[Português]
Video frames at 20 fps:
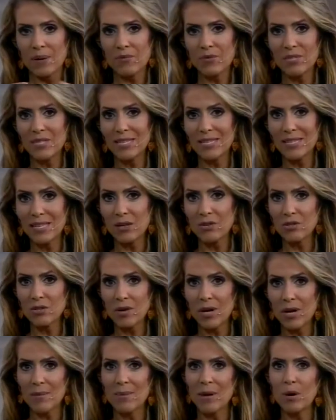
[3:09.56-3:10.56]
para você ter o
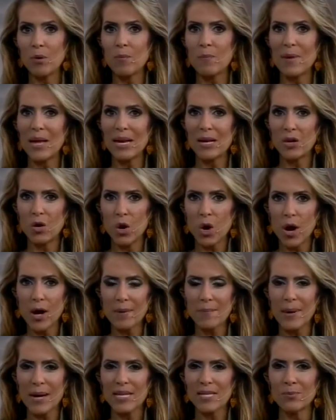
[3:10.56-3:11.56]
seu cabelo
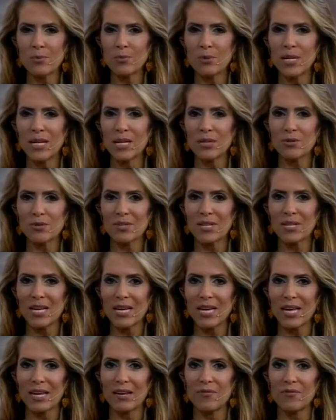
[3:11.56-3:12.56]
melhor, mais bonito,
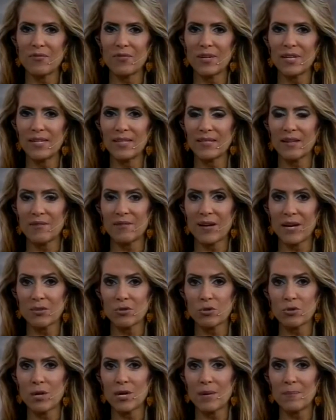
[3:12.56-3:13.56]
sem aquele frizz, sem
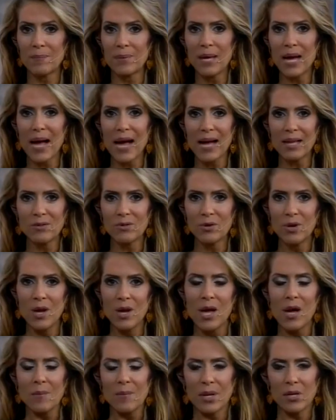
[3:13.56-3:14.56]
ficar todo arrepiado.
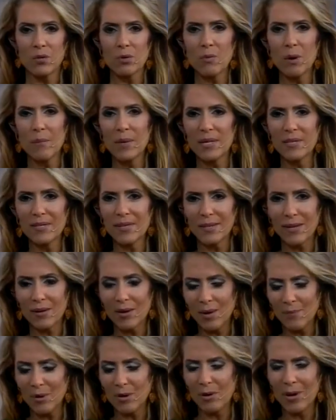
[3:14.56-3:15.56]
Porque normalmente você
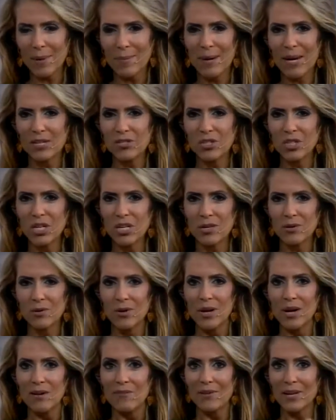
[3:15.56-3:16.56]
está com o cabelo
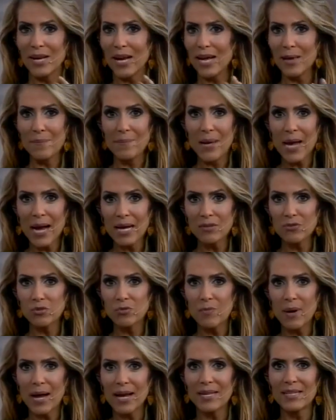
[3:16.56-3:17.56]
quebradinho, fica
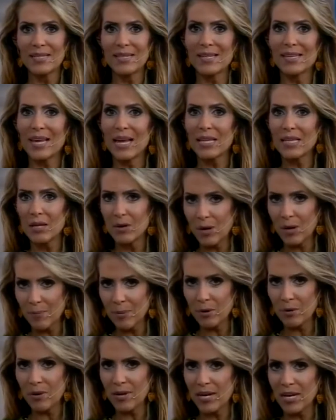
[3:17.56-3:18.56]
arrepiado demais. E quem tem o
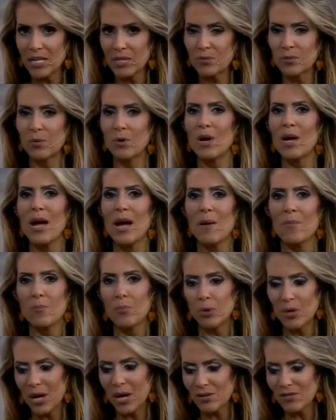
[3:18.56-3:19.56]
cabelo crespo,
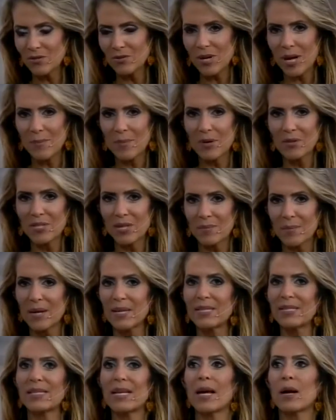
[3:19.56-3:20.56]
por causa do cabelo ser
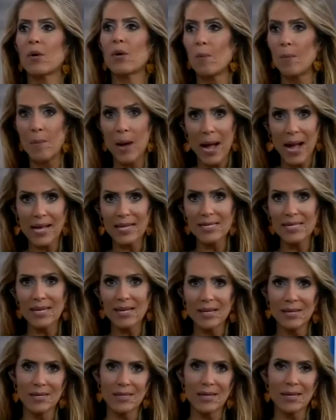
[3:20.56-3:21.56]
mais seco, mais
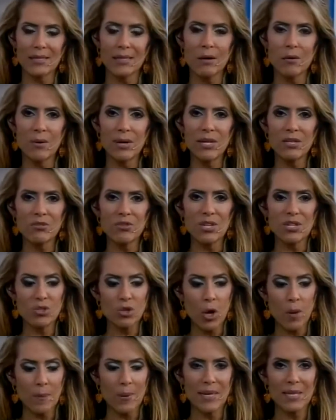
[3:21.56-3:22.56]
ainda. Então isso é
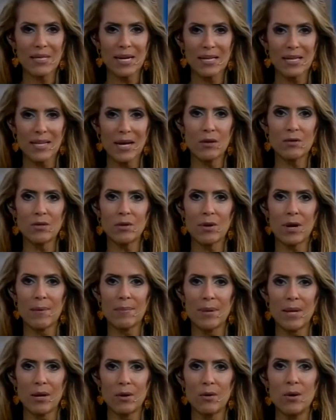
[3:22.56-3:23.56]
só para hidratar o teu
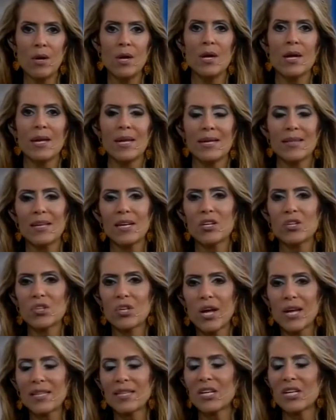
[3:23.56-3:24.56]
cabelo e
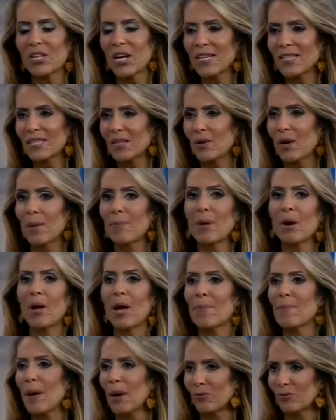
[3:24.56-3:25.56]
deixar, e deixar de ser um
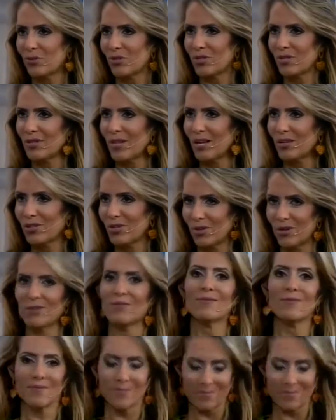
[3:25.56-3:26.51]
cabelo rebelde, né, Sim, né, Jô? É um